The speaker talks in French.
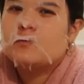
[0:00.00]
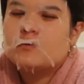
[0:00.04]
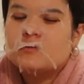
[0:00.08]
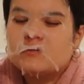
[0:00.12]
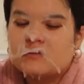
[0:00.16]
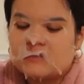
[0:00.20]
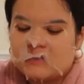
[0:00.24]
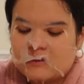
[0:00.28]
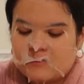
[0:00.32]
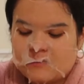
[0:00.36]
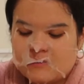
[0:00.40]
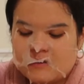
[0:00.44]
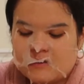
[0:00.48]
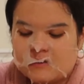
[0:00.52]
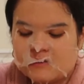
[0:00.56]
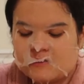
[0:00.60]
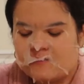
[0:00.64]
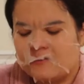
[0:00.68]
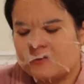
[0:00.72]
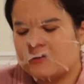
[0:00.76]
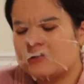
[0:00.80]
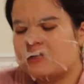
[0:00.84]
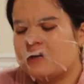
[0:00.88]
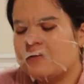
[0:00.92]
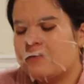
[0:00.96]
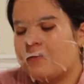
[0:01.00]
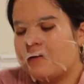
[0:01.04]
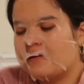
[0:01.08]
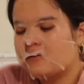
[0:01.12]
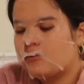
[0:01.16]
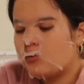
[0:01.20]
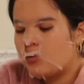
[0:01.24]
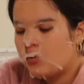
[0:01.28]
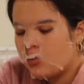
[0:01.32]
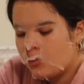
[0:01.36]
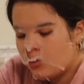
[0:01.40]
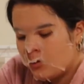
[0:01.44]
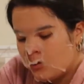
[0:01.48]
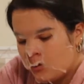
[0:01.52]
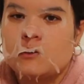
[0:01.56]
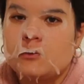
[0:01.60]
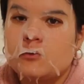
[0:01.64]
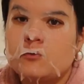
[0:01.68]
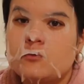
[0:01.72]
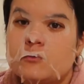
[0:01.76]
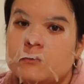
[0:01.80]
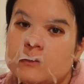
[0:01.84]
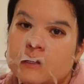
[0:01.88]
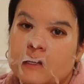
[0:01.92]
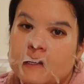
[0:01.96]
Je pense que c'est mixte, enfin je sais pas trop.
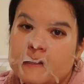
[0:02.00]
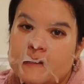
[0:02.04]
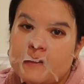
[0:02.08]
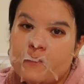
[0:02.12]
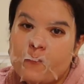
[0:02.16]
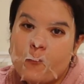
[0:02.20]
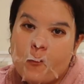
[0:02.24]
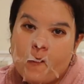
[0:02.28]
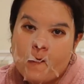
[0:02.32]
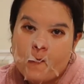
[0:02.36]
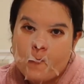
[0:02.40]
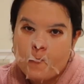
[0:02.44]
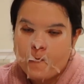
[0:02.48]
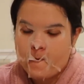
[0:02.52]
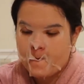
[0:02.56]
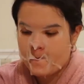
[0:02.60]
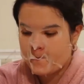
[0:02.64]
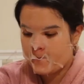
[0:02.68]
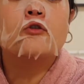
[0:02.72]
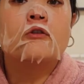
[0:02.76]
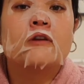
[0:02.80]
Juste aidez-moi quoi.